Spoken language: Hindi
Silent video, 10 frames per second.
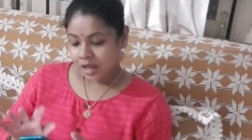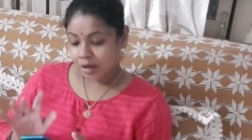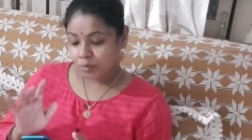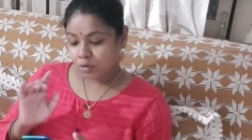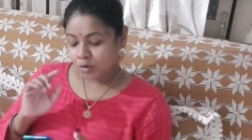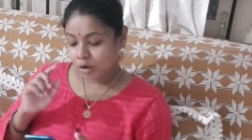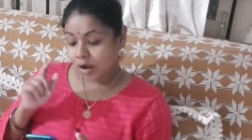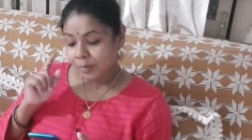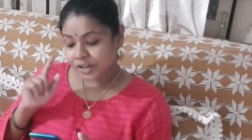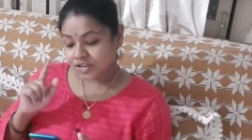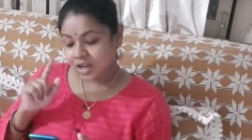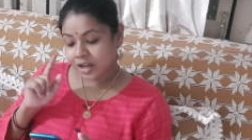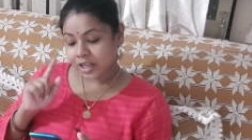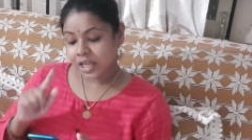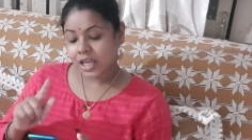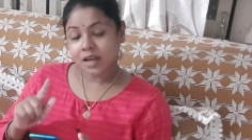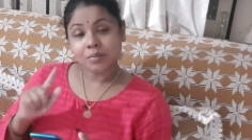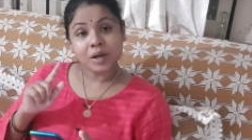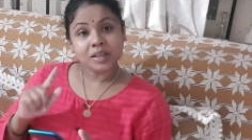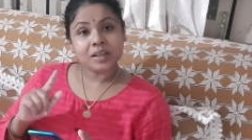हम लोग को हमेशा एक
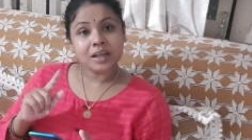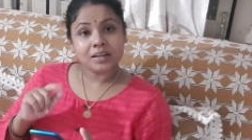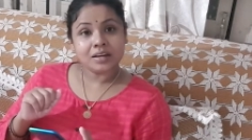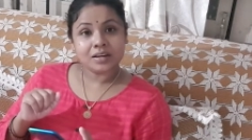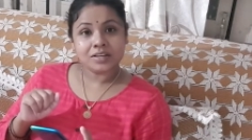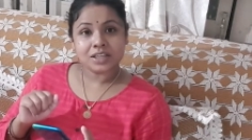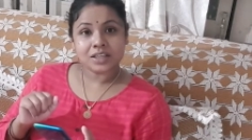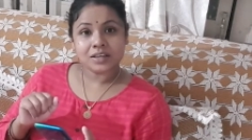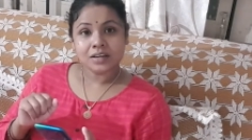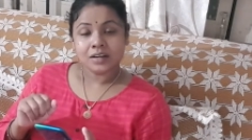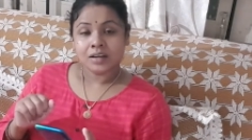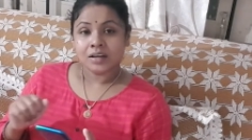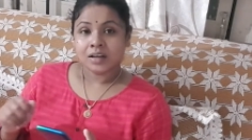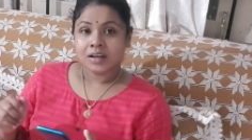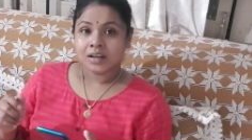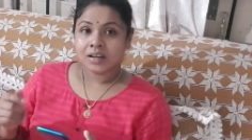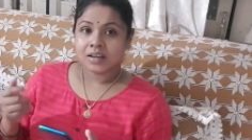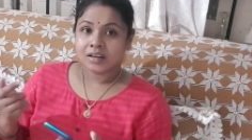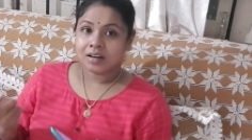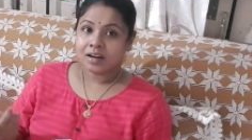बात याद रखनी चाहिए
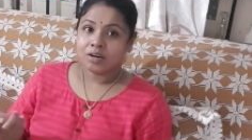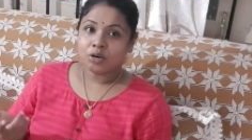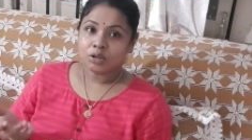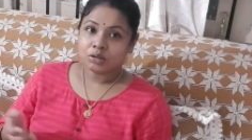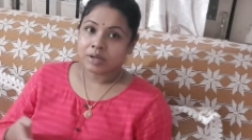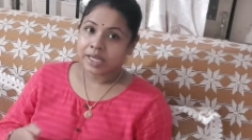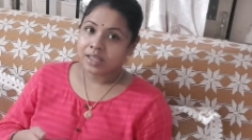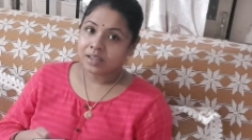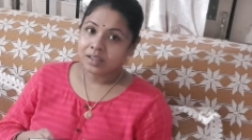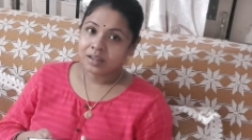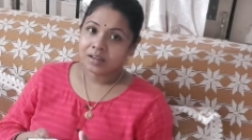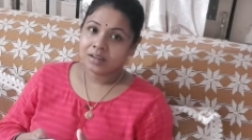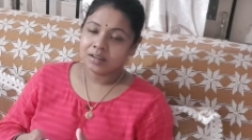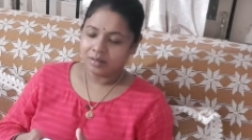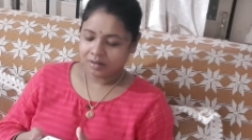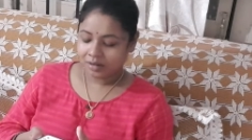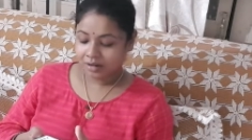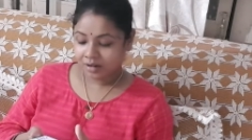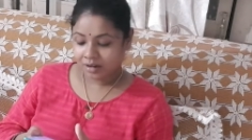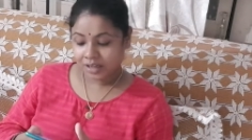कि अनलॉक तो है ही
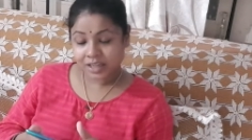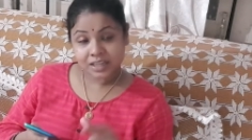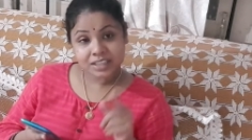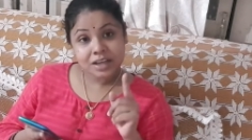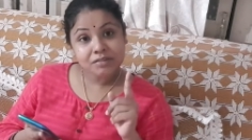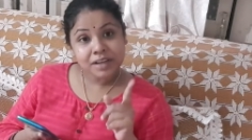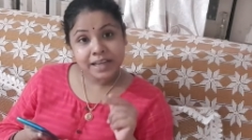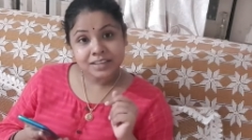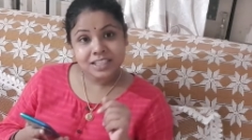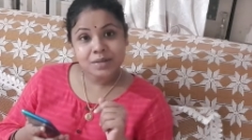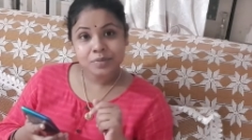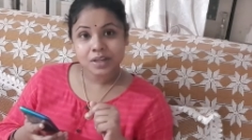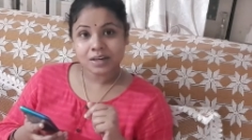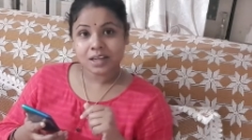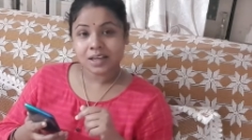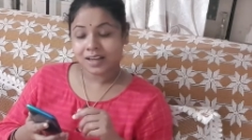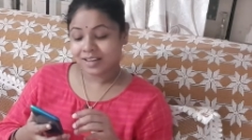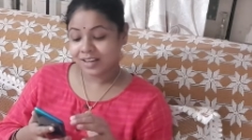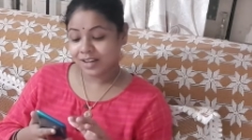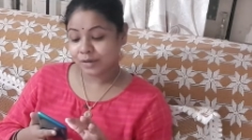लेकिन इसका वैक्सीन अभी तक नहीं
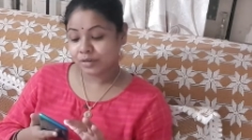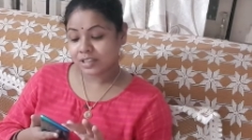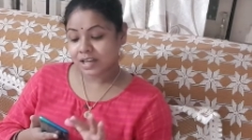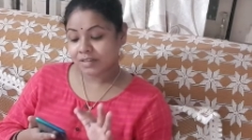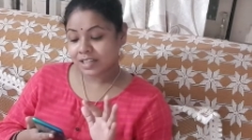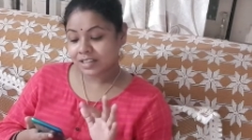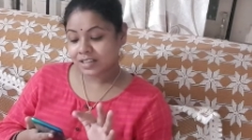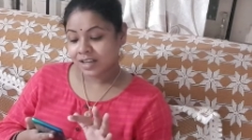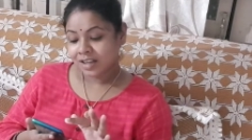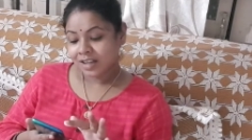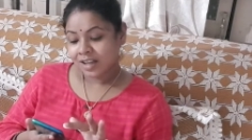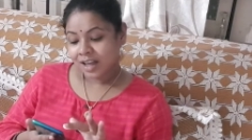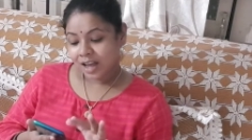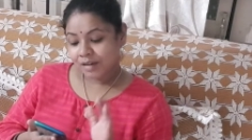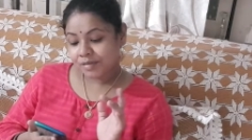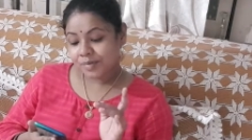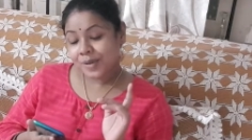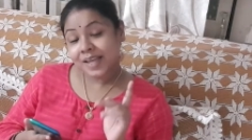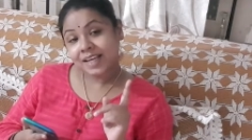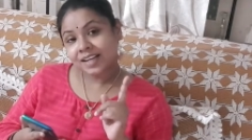आया है इसका वैक्सीन अभी भी
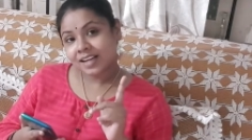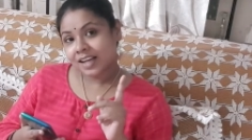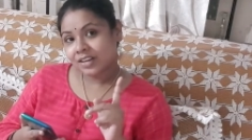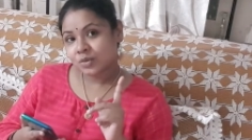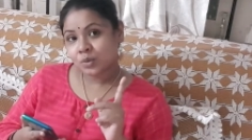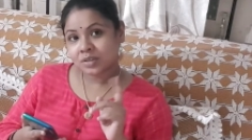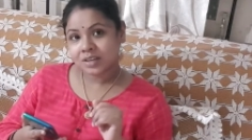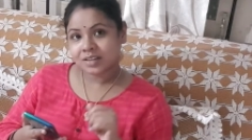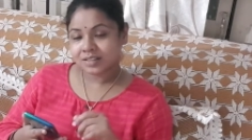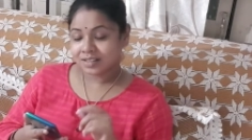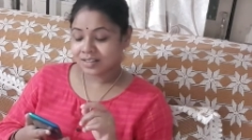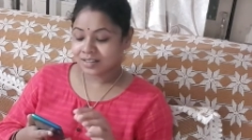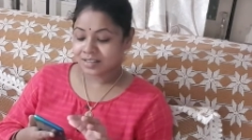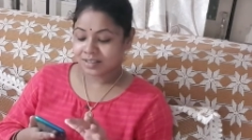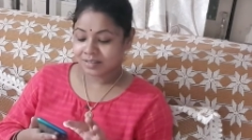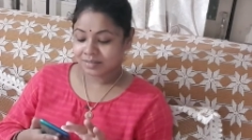एक ही है सोशल तो डिस्टेंसिंग